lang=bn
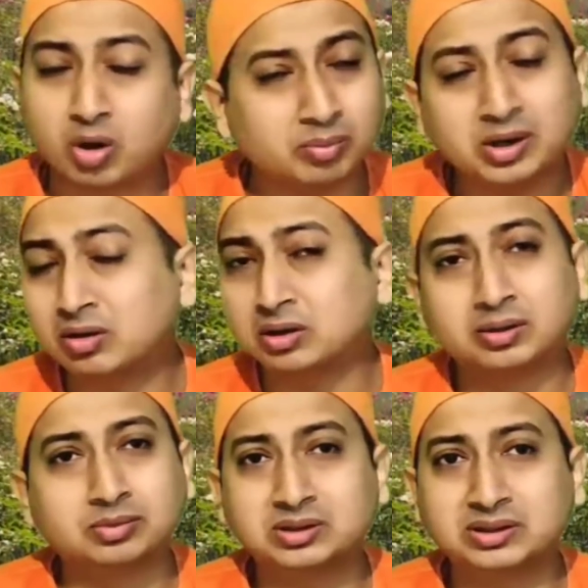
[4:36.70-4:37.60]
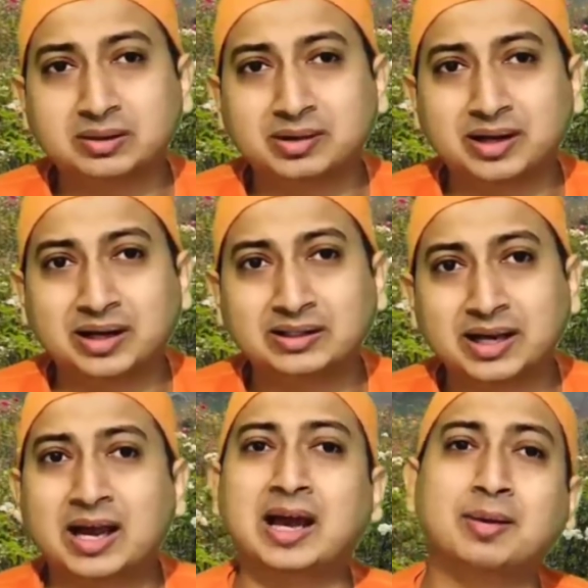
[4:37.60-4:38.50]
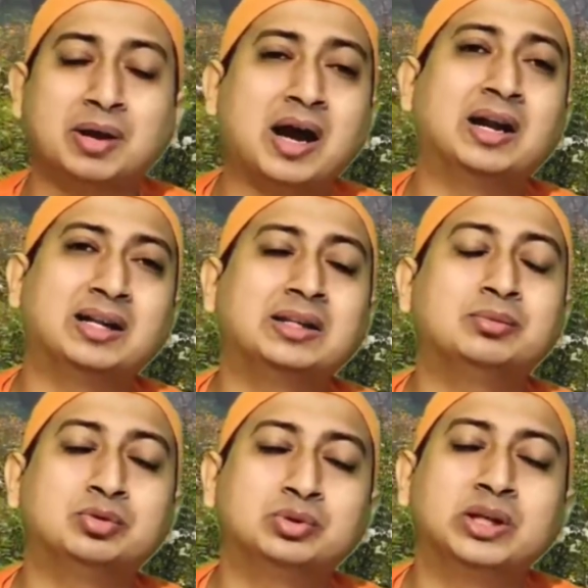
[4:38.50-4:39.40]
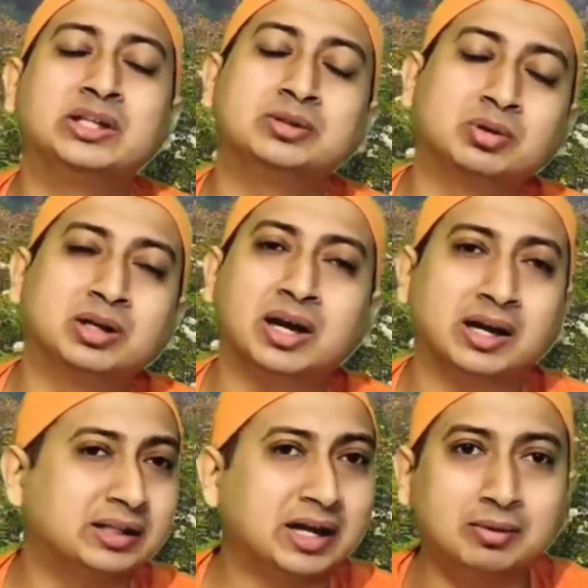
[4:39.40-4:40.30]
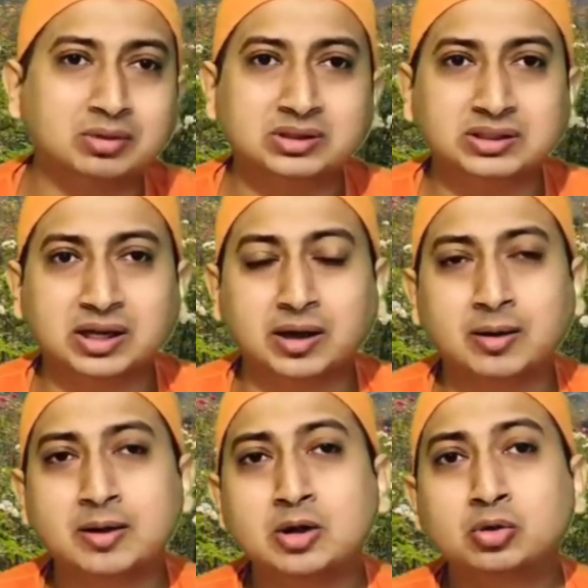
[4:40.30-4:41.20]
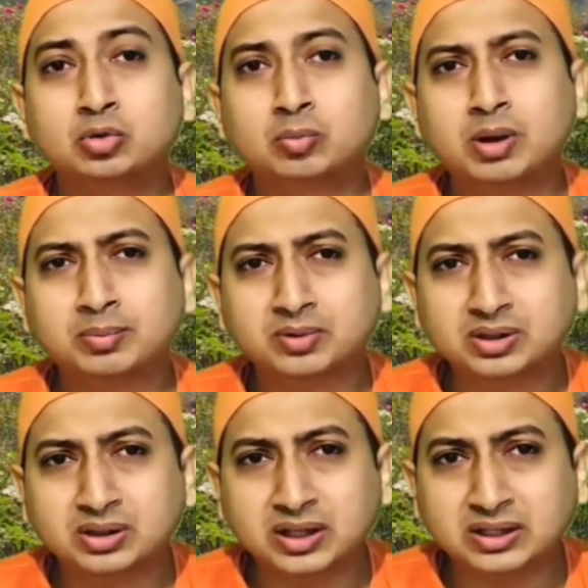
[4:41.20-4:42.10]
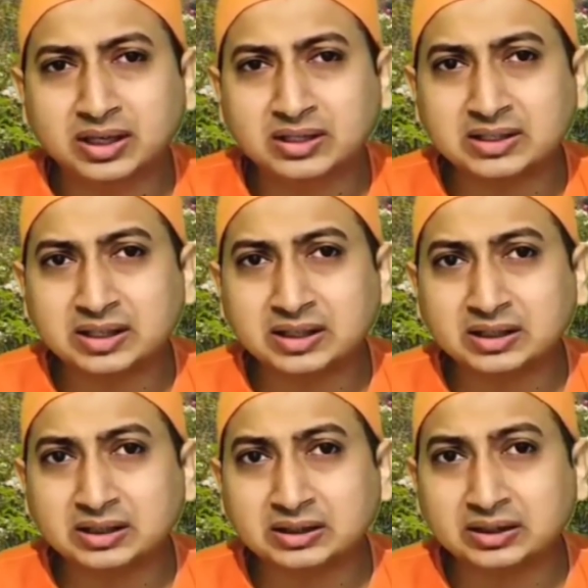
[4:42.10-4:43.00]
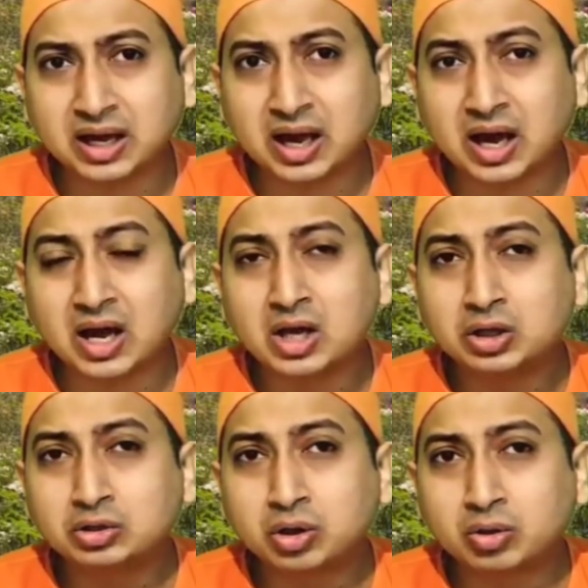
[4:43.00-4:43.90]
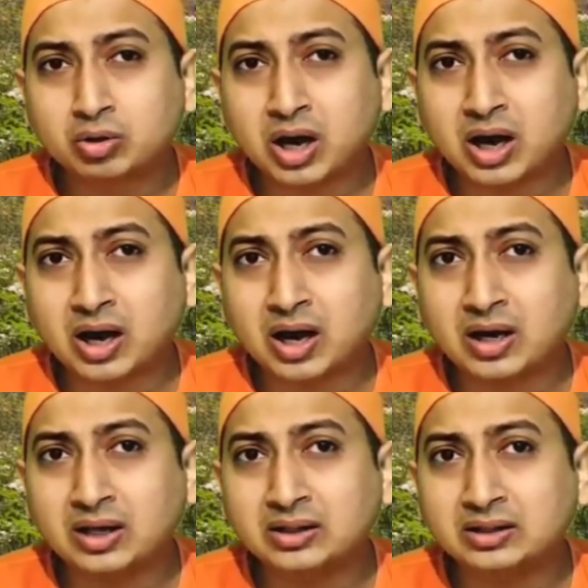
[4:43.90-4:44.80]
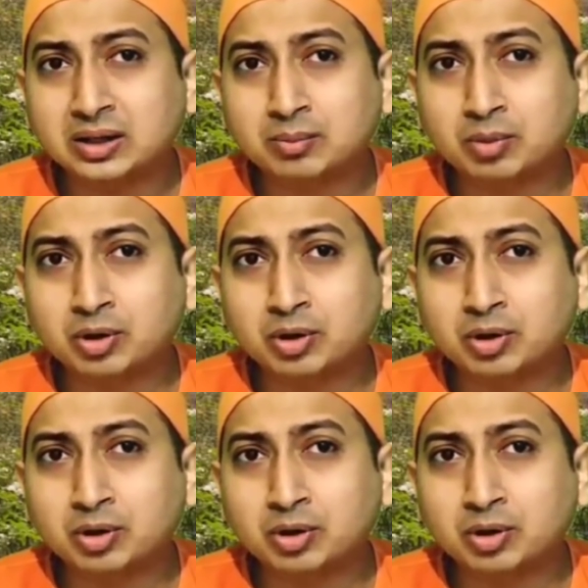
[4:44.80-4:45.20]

কর্মের কথা বলছিলাম এখানে যে হ্যাঁ আমি আহার নিদ্রা মৈথুনই জীবন কাটাই তা বলছি না তোমার প্রত্যেকটা চিন্তা যখন আহার নিদ্রা